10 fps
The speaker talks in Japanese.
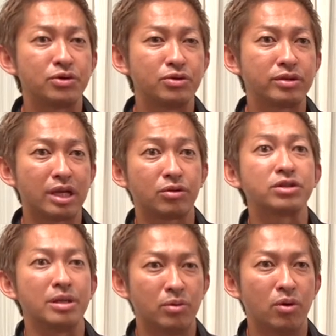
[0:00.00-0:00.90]
言ったと
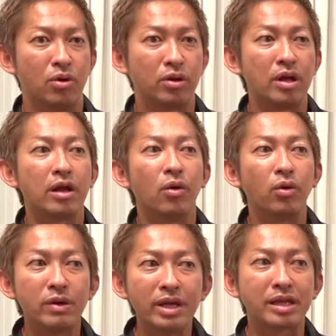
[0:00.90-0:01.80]
しても
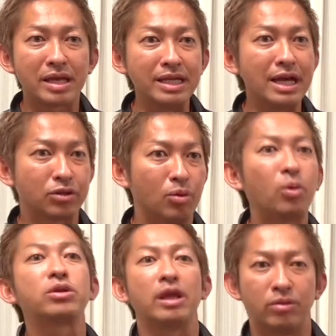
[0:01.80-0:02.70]
俺はできないと
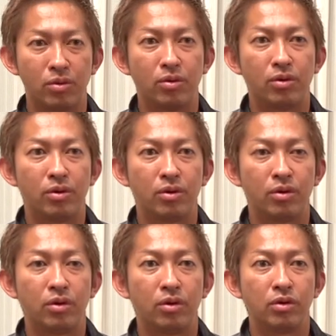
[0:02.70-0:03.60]
思ってんの
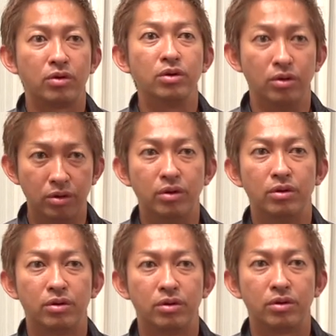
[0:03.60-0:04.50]
そりゃそうだ、ね、
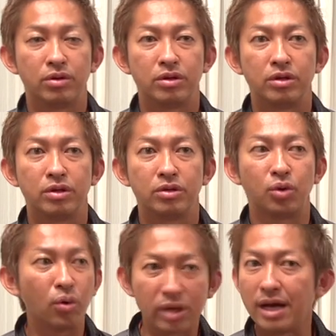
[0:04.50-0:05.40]
うん
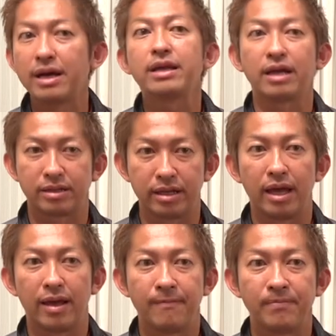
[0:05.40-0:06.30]
どう考えたっ
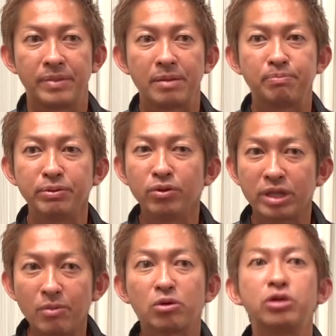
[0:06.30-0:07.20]
て、プロ
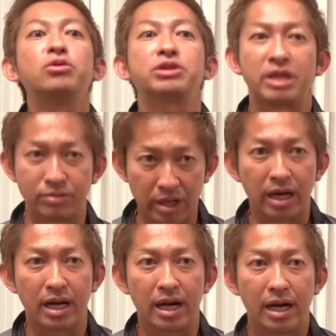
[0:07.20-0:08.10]
でも苦労してるんだ
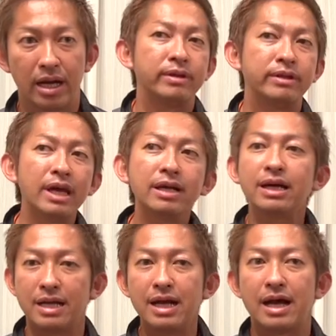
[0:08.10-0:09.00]
からだ
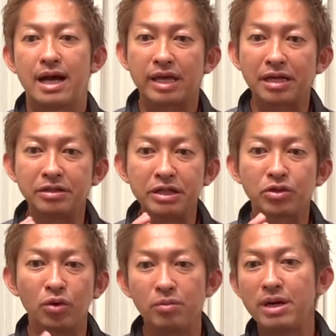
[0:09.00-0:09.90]
から逆に
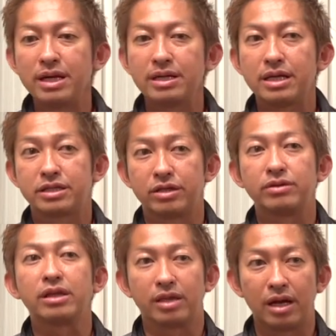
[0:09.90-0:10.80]
遠回りになっちゃう
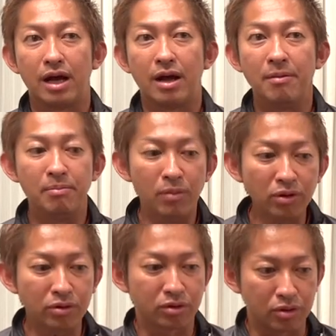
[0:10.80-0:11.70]
んだったら
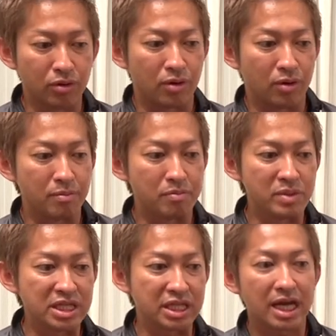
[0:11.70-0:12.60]
もっと
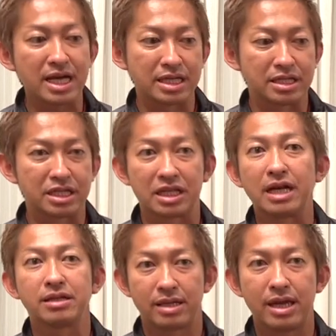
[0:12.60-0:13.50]
短い時
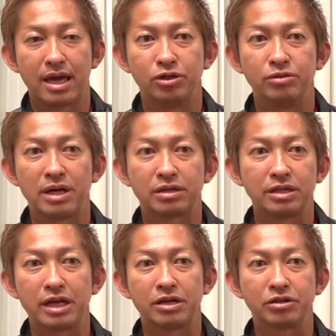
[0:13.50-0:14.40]
間でうまく
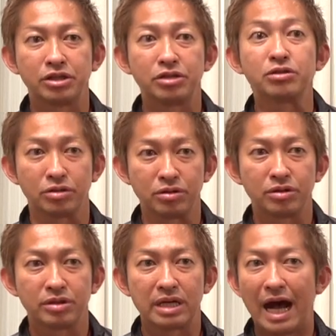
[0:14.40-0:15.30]
なれる技術
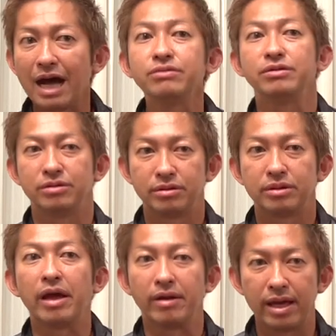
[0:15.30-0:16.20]
があるん
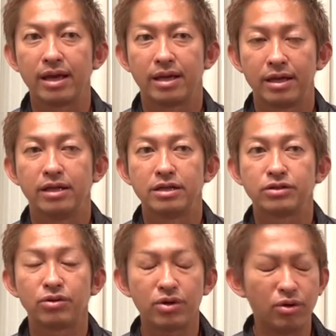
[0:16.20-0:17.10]
だよね
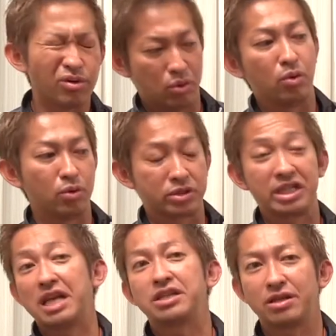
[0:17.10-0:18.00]
それをお
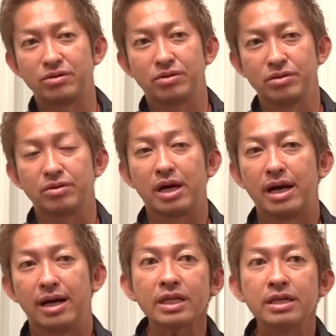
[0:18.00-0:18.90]
伝えしてるっていうか
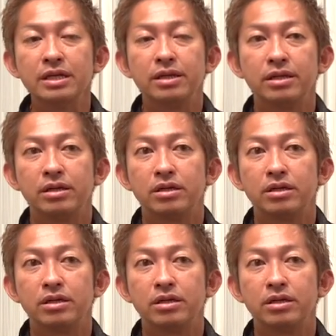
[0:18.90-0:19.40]
それが手打ち